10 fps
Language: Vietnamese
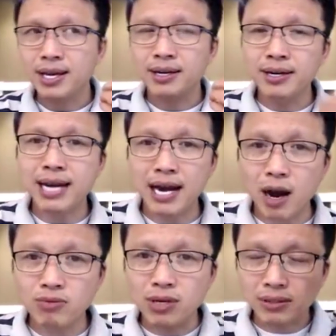người đàn
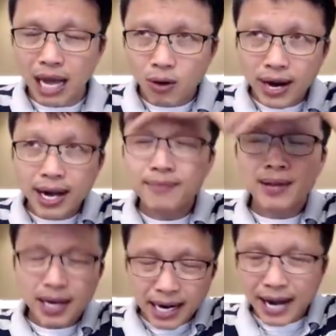ông được tạo ra
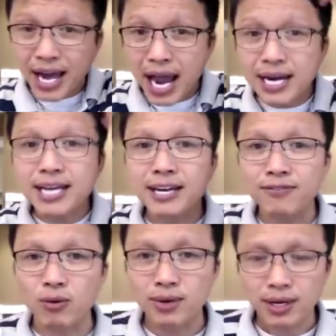là để đi chinh
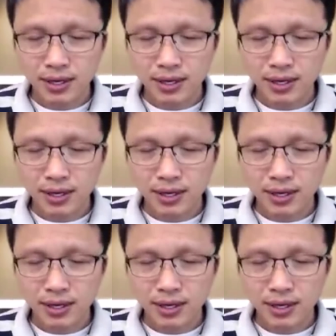phục